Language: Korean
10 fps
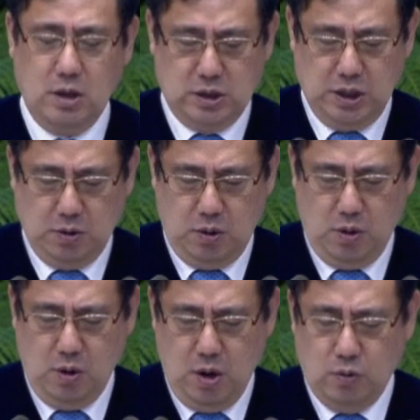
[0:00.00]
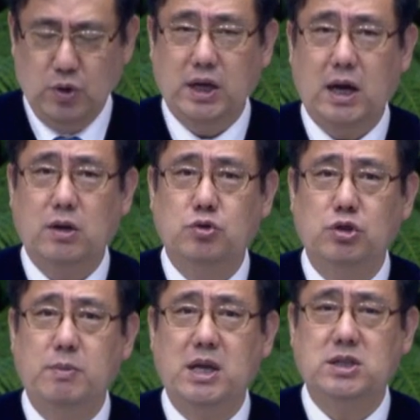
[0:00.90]
그리고 우리가
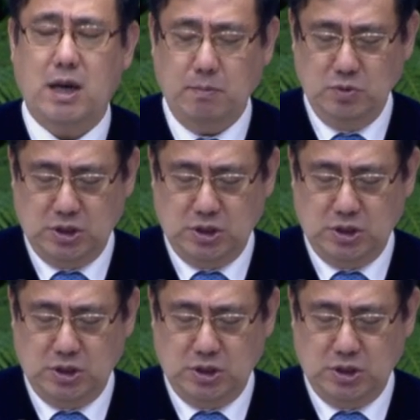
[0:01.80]
주님의 참